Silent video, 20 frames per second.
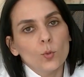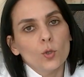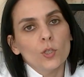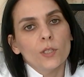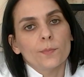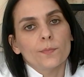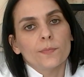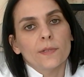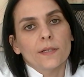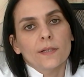
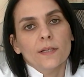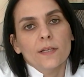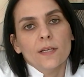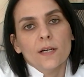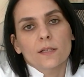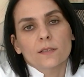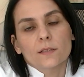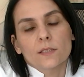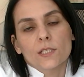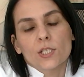poliplere
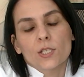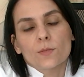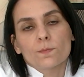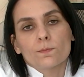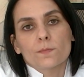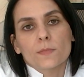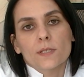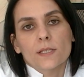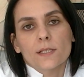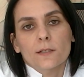
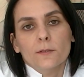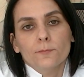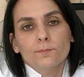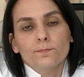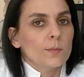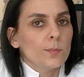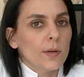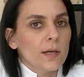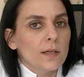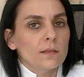yaklaşımımıza.
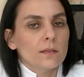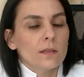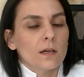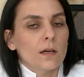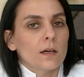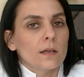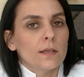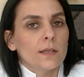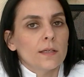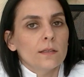Ben
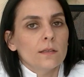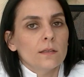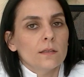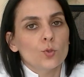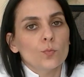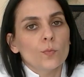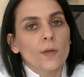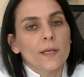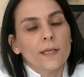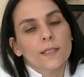dahil
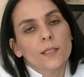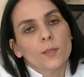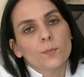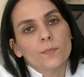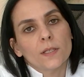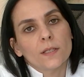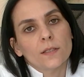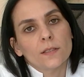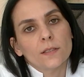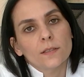tüm
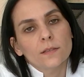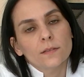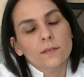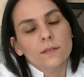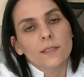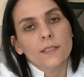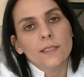hekimlerin